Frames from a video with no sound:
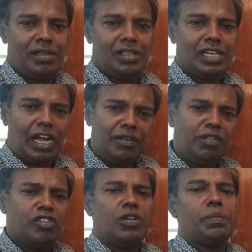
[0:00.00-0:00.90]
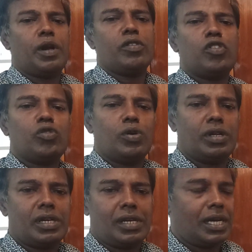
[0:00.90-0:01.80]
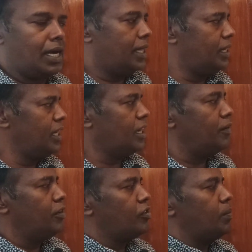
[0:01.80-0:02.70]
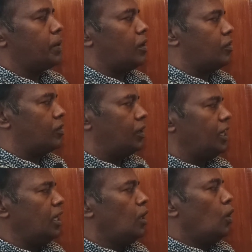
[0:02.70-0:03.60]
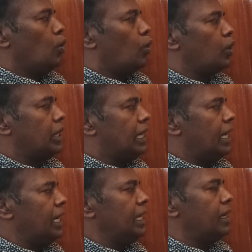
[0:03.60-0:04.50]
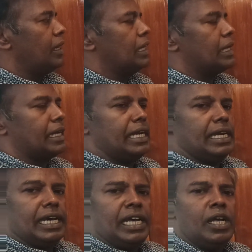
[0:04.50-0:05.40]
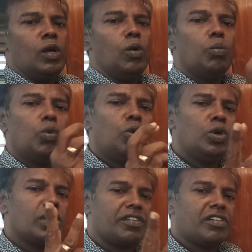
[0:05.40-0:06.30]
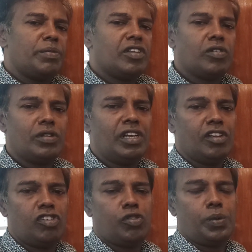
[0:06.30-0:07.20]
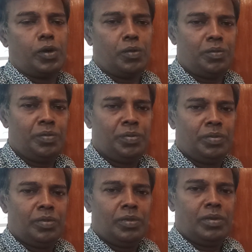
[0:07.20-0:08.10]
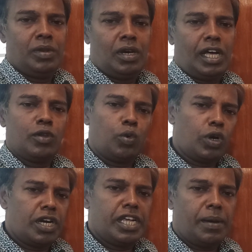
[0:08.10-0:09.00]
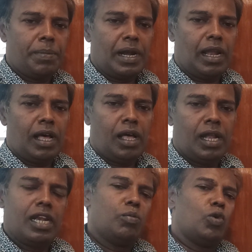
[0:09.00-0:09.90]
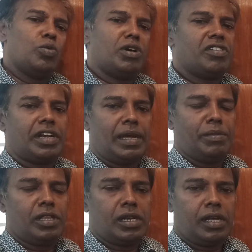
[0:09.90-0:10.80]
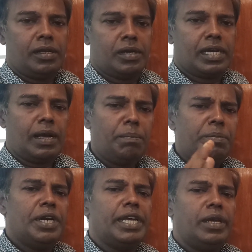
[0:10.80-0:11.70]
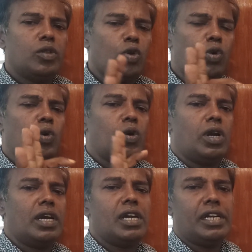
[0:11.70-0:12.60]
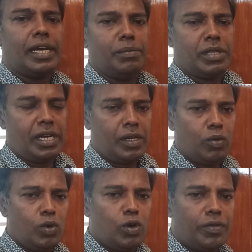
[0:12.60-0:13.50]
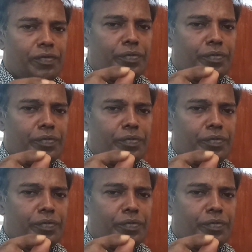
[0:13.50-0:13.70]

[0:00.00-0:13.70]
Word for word: இது கன்வர்ஷன் ப்ராசஸ் ஒன்று இருக்குங்க அது என்ன கன்வர்ஷன் ப்ராசஸ்னால் ஒரு ஏடிஆருக்கு கீழே மூணு கஸ்டமர்ஸ் வந்து ரெஜிஸ்ட் பண்ணும் அது உடனடியாக பண்ணலாம் இல்லை மூணு மாதம் டைம் எடுத்துக்கலாம் கம்பெனி தொண்ணூறு நாட்கள் டைம் தராங்க உங்களோட